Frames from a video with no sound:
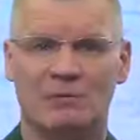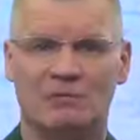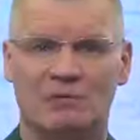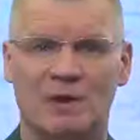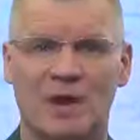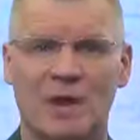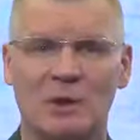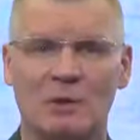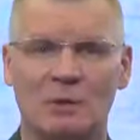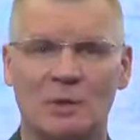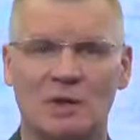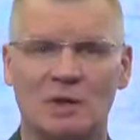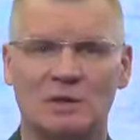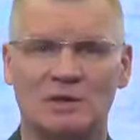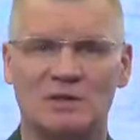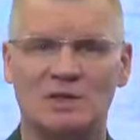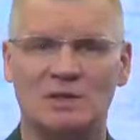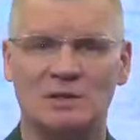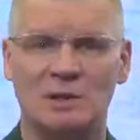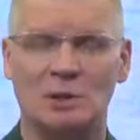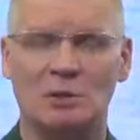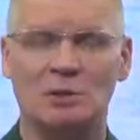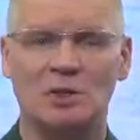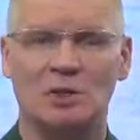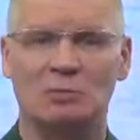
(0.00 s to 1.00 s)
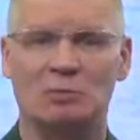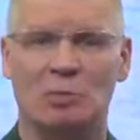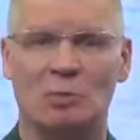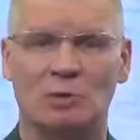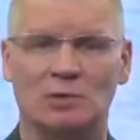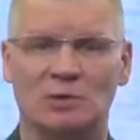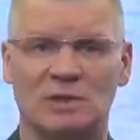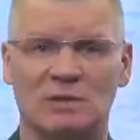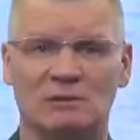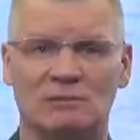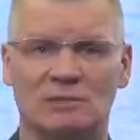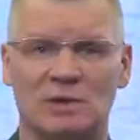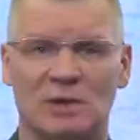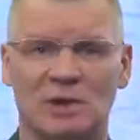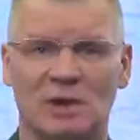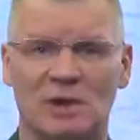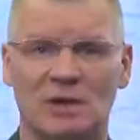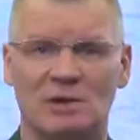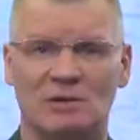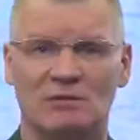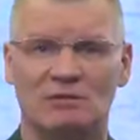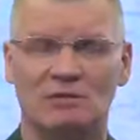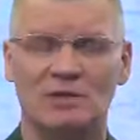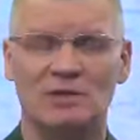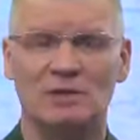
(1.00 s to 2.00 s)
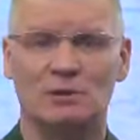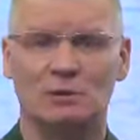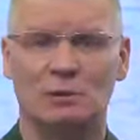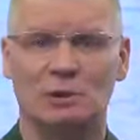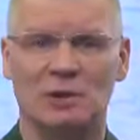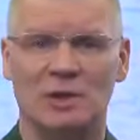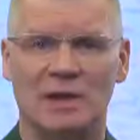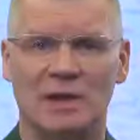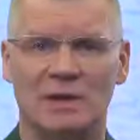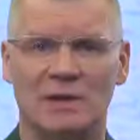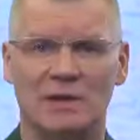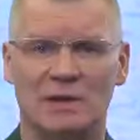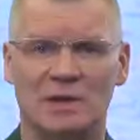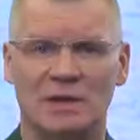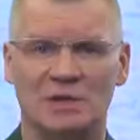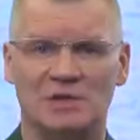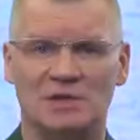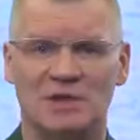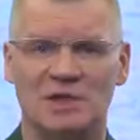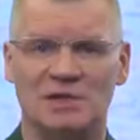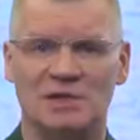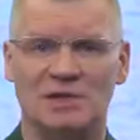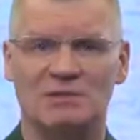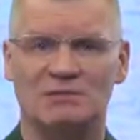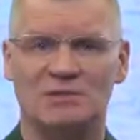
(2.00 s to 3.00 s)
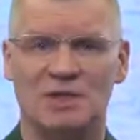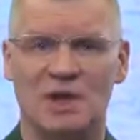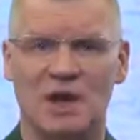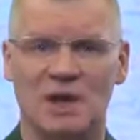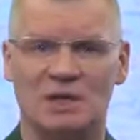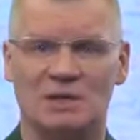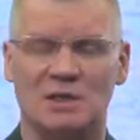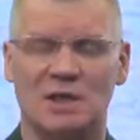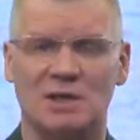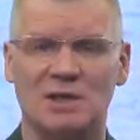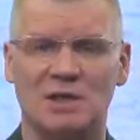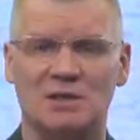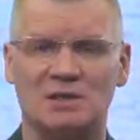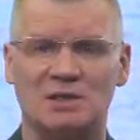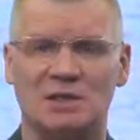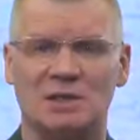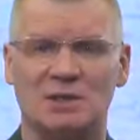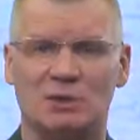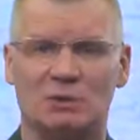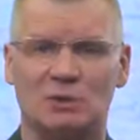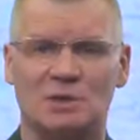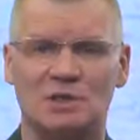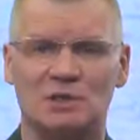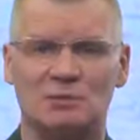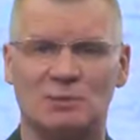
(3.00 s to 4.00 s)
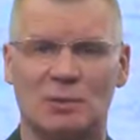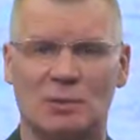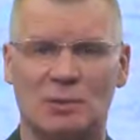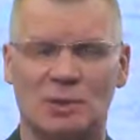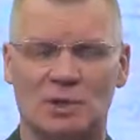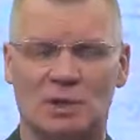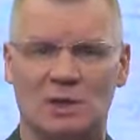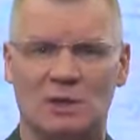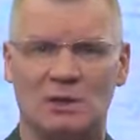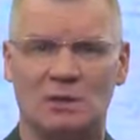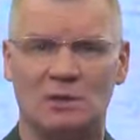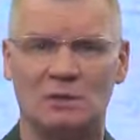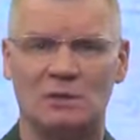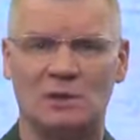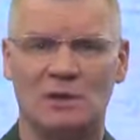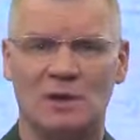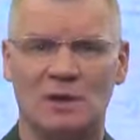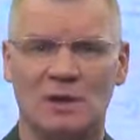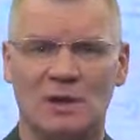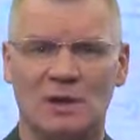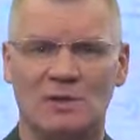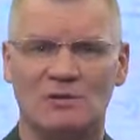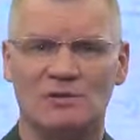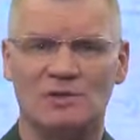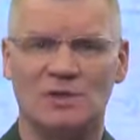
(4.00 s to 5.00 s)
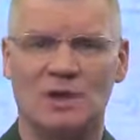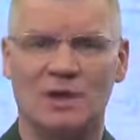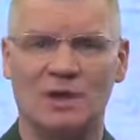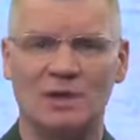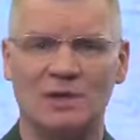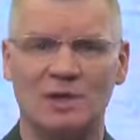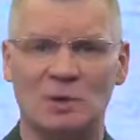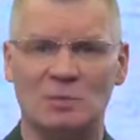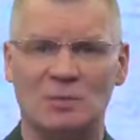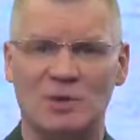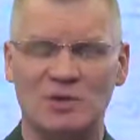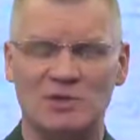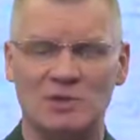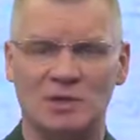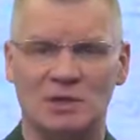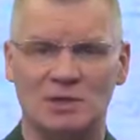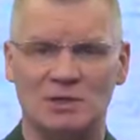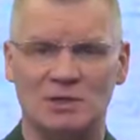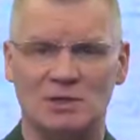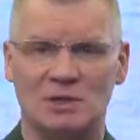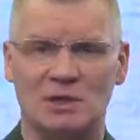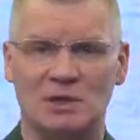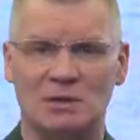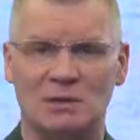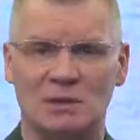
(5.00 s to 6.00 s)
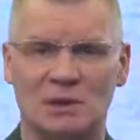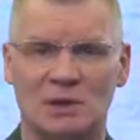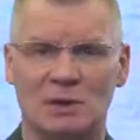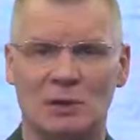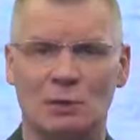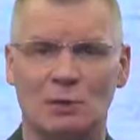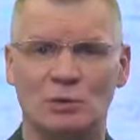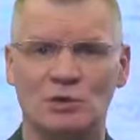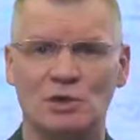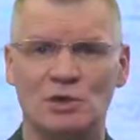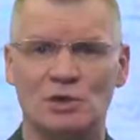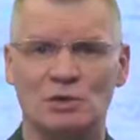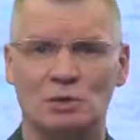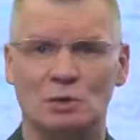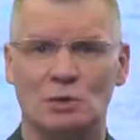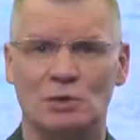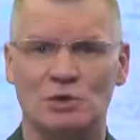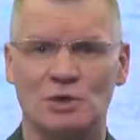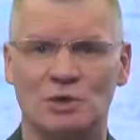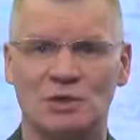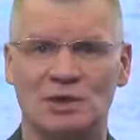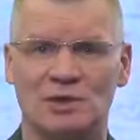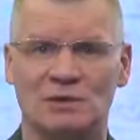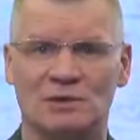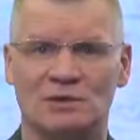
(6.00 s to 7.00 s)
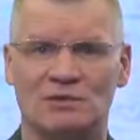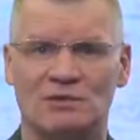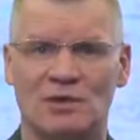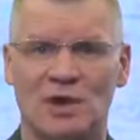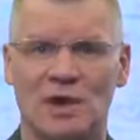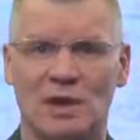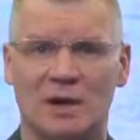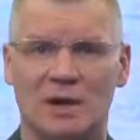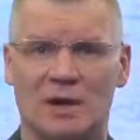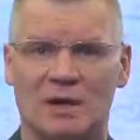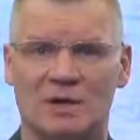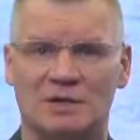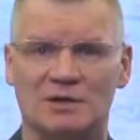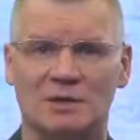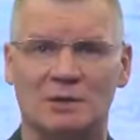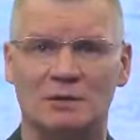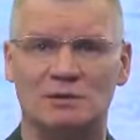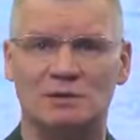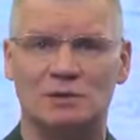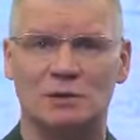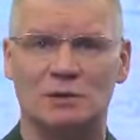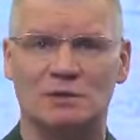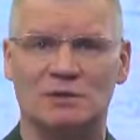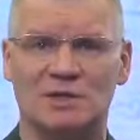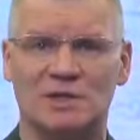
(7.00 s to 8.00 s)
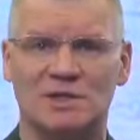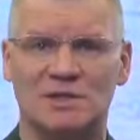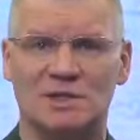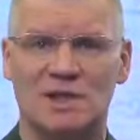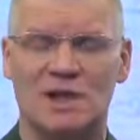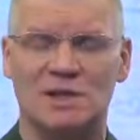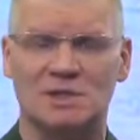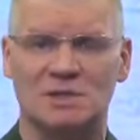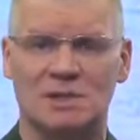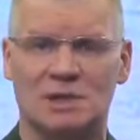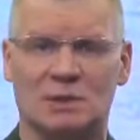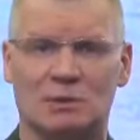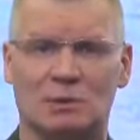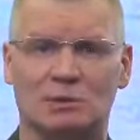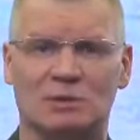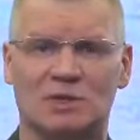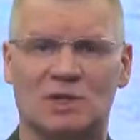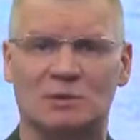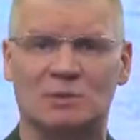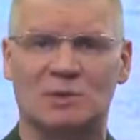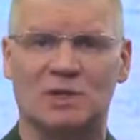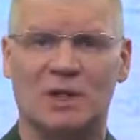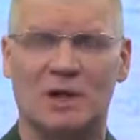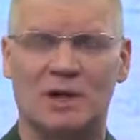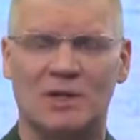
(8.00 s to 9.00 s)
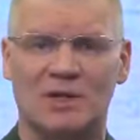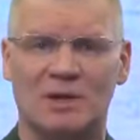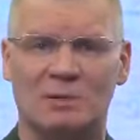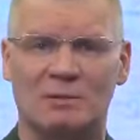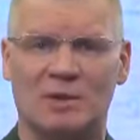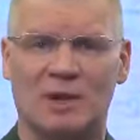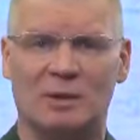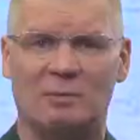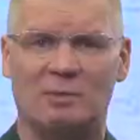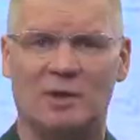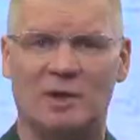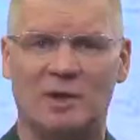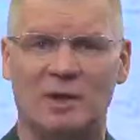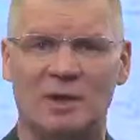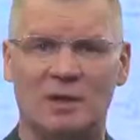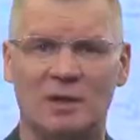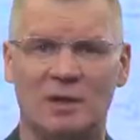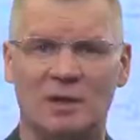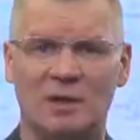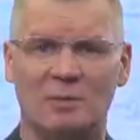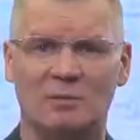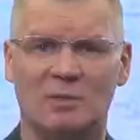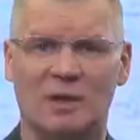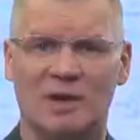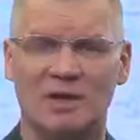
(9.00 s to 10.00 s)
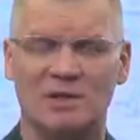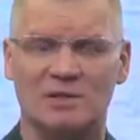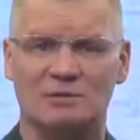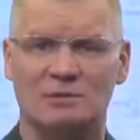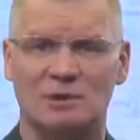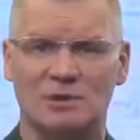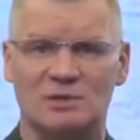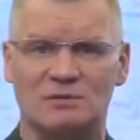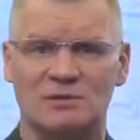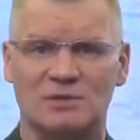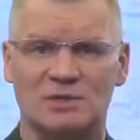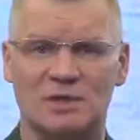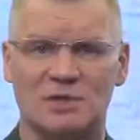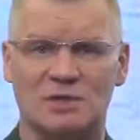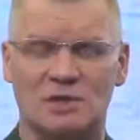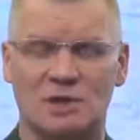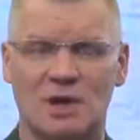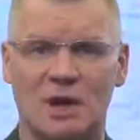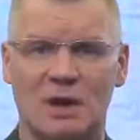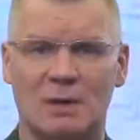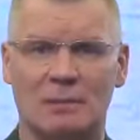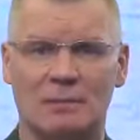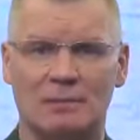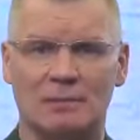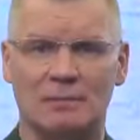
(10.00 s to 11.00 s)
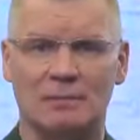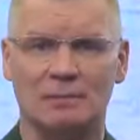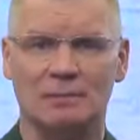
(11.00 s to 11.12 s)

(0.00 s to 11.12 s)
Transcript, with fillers: В районах населенных пунктов Веселая и Часов-Яр Донецкой Народной Республики вскрыты позиции и уничтожены две радиационные станции контрбатарейной борьбы производства США.